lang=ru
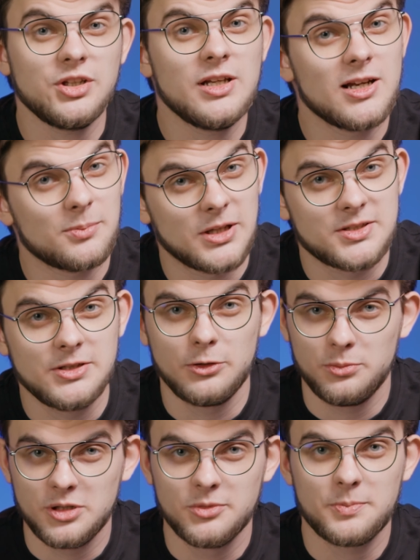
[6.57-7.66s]
или оплатить
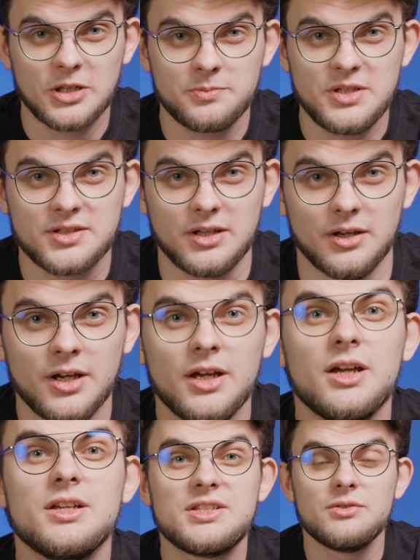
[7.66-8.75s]
любимые подписки.
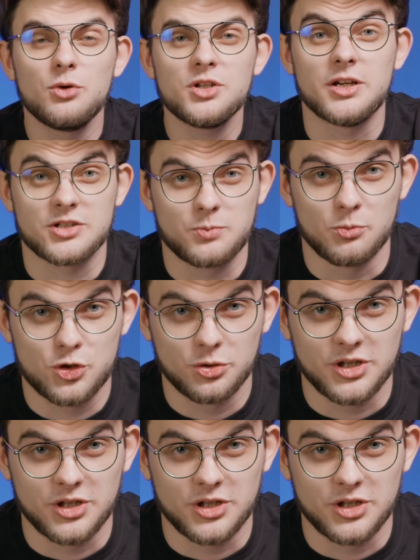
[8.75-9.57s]
Сегодня с помощью